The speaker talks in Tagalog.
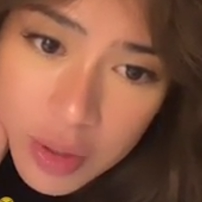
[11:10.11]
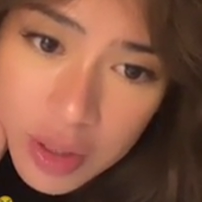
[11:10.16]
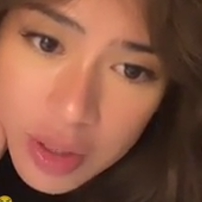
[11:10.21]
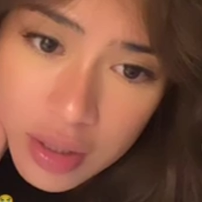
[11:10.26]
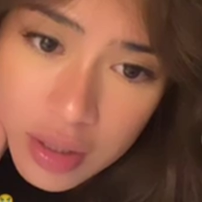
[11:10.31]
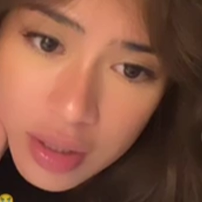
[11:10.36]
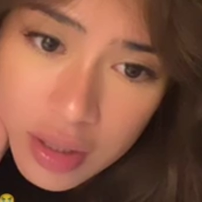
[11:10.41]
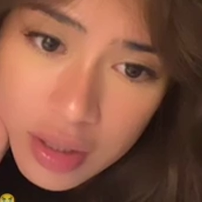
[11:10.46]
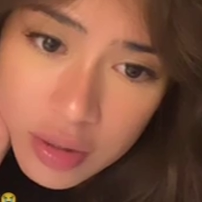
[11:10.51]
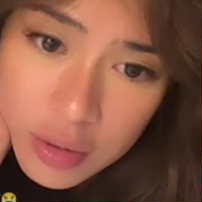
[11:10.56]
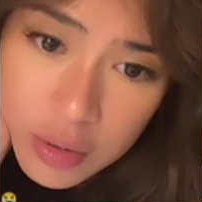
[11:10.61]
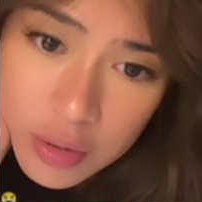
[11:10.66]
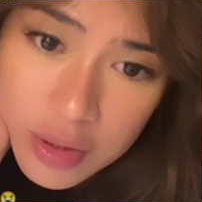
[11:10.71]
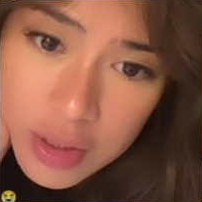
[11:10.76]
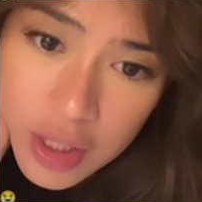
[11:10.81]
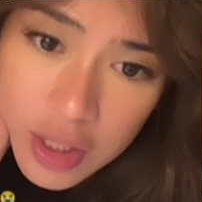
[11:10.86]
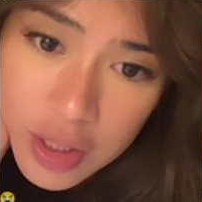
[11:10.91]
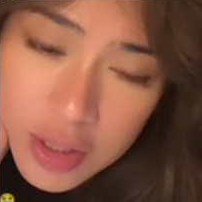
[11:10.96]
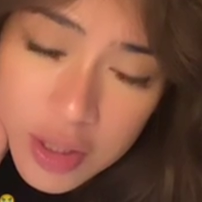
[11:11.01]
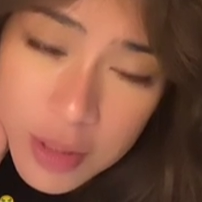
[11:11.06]
Murag ka tong
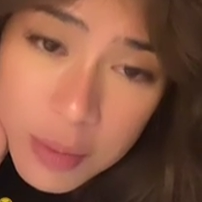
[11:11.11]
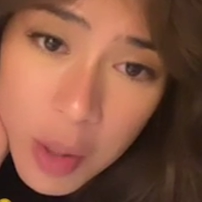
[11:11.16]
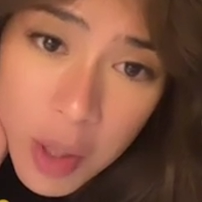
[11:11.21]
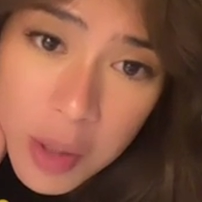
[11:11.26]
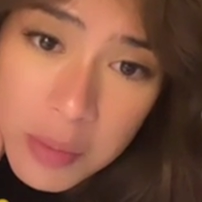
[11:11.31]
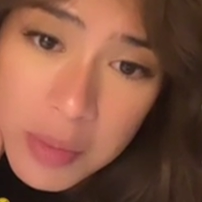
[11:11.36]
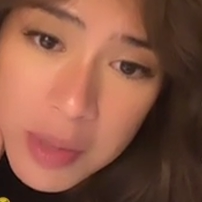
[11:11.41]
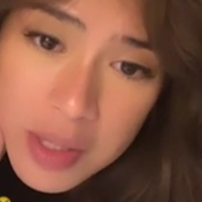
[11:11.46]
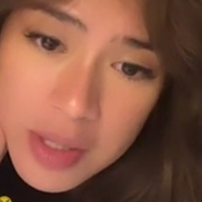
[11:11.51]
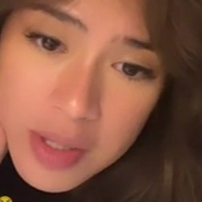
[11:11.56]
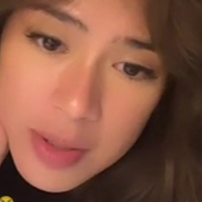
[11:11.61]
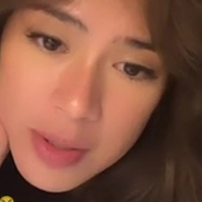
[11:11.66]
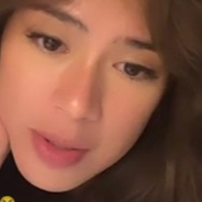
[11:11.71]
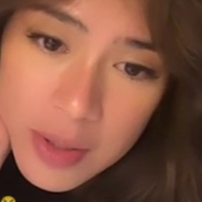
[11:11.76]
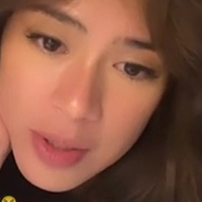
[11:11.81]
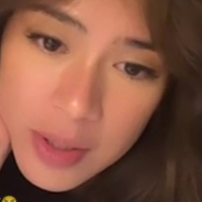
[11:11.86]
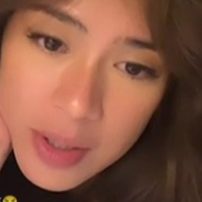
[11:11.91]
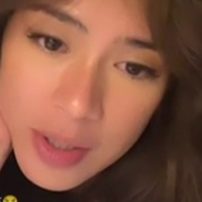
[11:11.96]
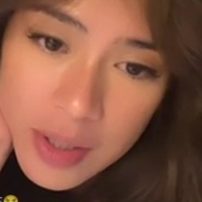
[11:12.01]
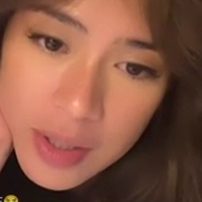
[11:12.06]
sa'yo. Si
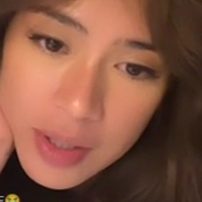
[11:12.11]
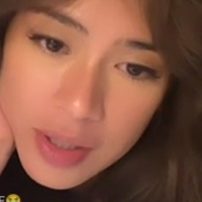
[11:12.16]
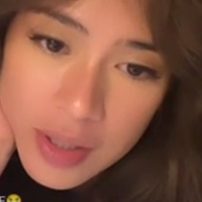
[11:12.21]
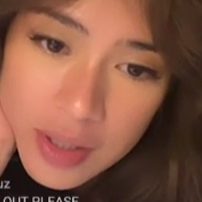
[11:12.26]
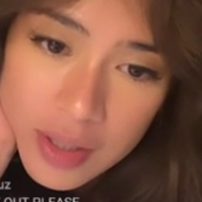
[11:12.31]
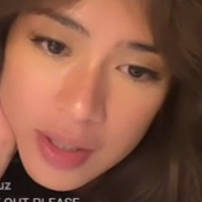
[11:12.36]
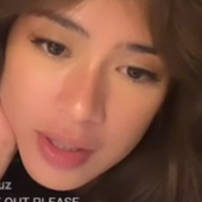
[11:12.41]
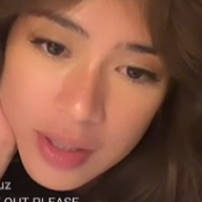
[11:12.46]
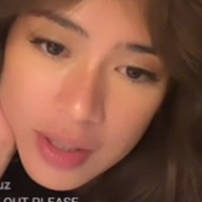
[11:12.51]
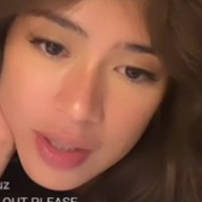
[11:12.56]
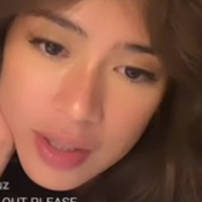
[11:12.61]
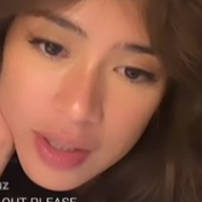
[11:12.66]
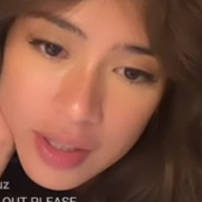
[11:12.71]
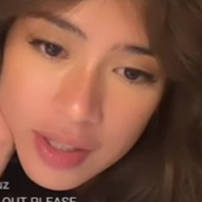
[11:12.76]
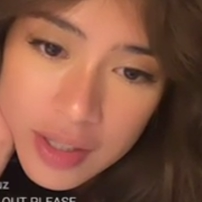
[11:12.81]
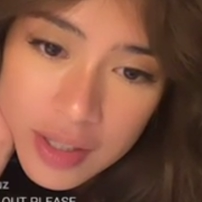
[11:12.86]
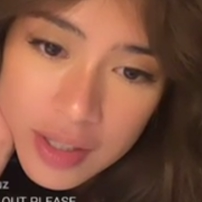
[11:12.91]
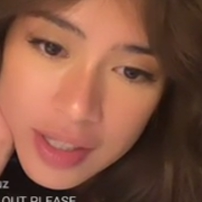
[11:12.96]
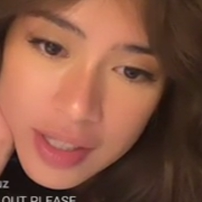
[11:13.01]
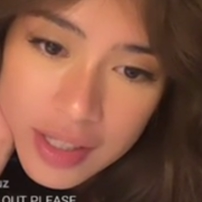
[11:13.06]
Marvinster.
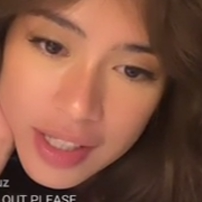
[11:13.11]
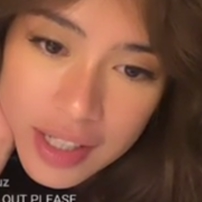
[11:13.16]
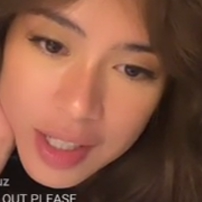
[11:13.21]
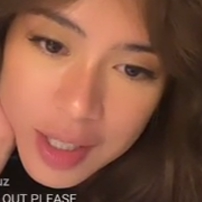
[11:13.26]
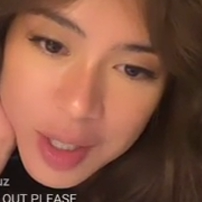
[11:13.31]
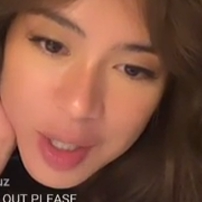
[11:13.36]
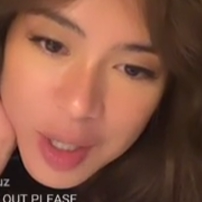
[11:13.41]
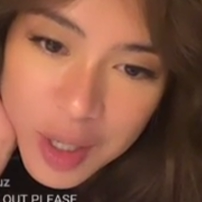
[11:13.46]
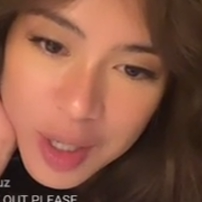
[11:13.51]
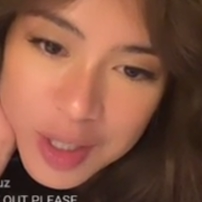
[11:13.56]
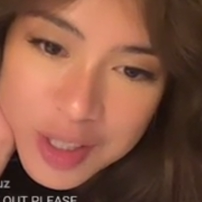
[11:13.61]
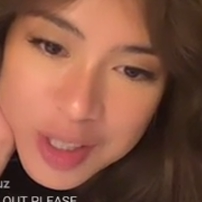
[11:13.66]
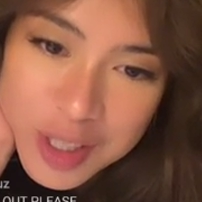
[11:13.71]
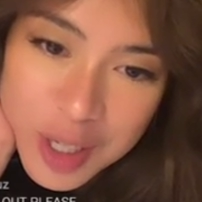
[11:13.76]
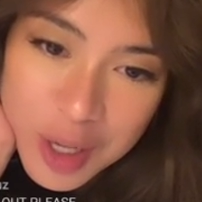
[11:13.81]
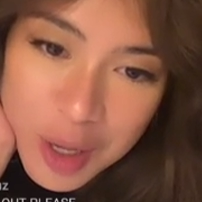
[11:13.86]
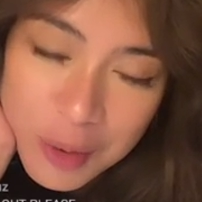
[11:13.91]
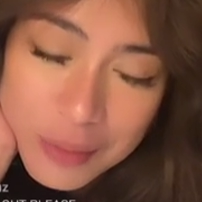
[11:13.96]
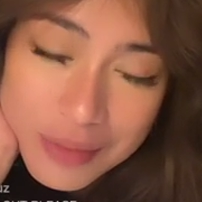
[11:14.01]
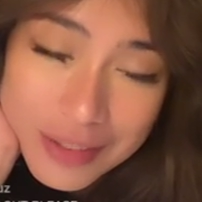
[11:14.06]

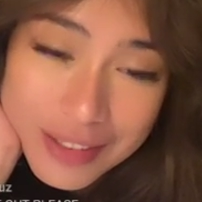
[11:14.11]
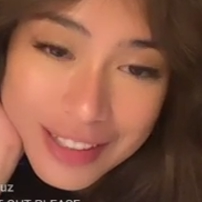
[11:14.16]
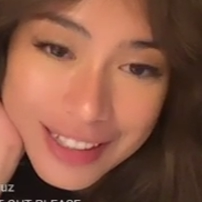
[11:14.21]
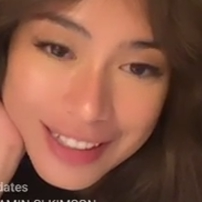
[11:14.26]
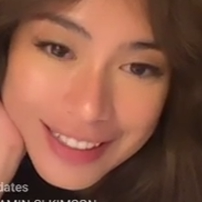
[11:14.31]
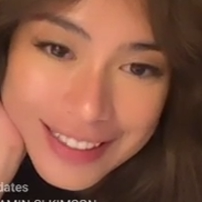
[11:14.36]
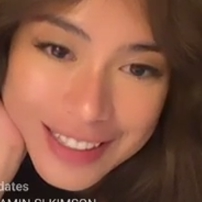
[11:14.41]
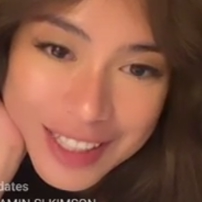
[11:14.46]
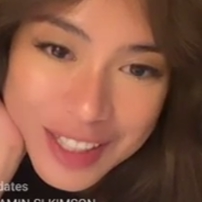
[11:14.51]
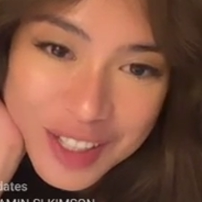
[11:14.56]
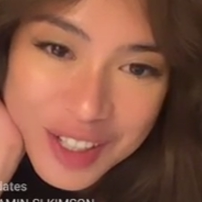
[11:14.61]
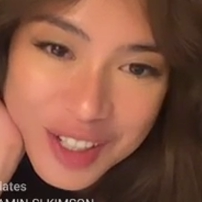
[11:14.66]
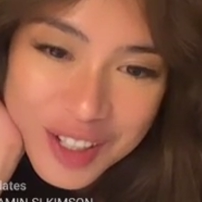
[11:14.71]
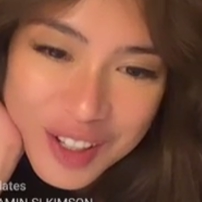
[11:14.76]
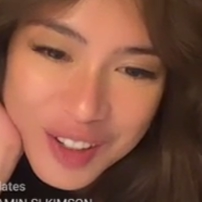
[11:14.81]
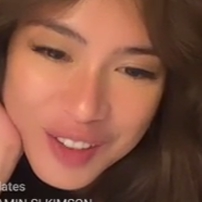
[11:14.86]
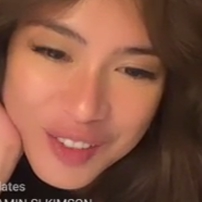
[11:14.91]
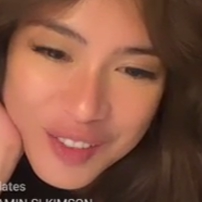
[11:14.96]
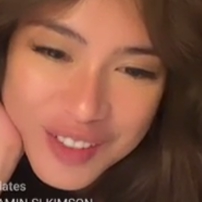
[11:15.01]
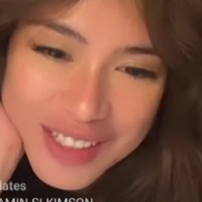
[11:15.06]
Crush namin. Nakita
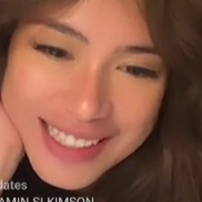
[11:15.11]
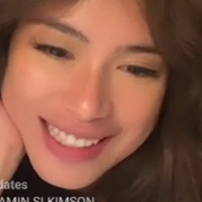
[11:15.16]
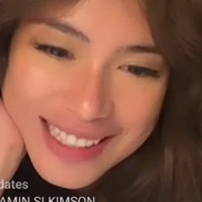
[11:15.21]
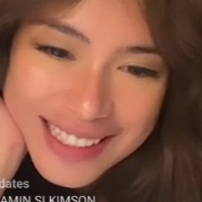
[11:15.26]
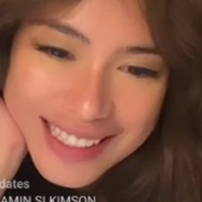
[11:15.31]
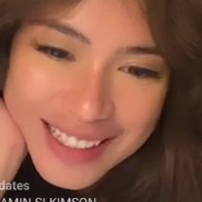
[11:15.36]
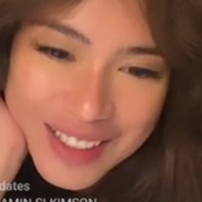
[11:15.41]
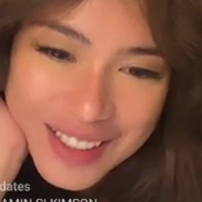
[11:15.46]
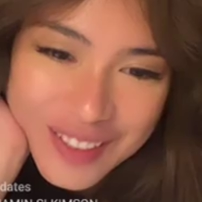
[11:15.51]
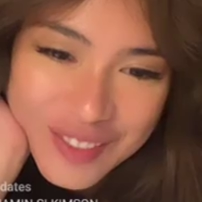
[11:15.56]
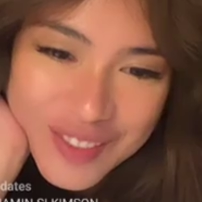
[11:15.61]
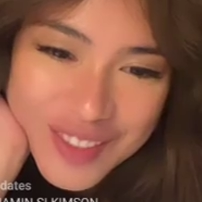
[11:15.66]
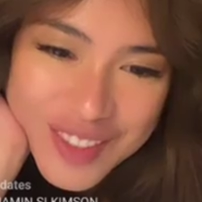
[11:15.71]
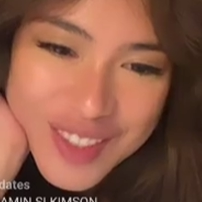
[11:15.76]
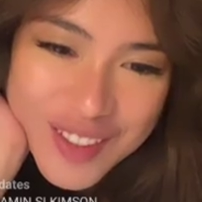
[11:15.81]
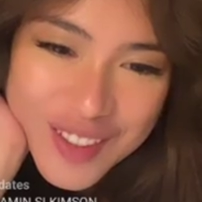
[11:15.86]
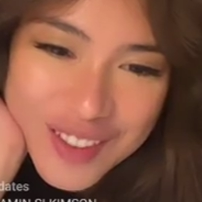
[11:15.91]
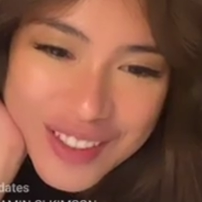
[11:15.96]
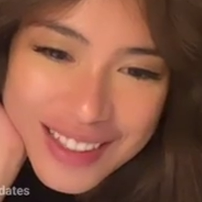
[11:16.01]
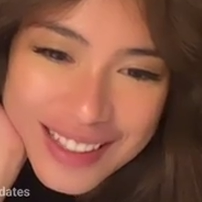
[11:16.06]
niya na naman si
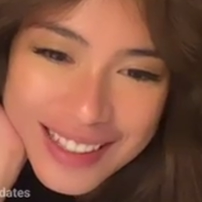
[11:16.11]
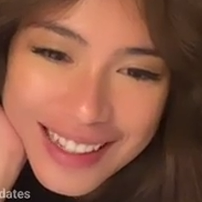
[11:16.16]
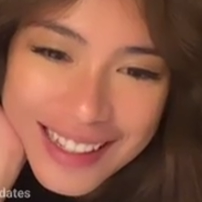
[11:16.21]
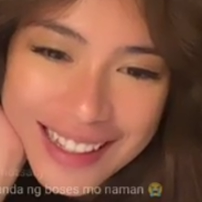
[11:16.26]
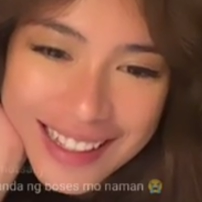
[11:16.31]
Kimson.